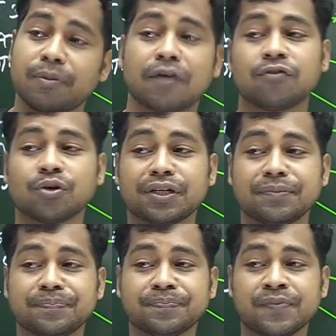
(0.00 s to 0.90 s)
अबव होंगे
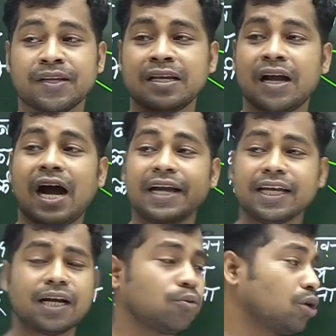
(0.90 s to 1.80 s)

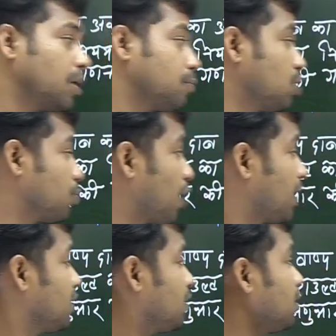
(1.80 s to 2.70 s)
आइए हम लोग कम टू द
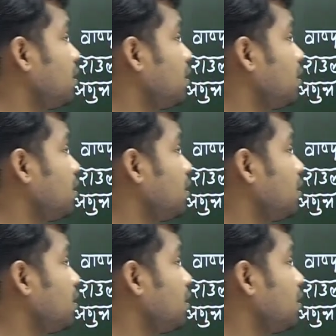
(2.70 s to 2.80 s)
पॉइंट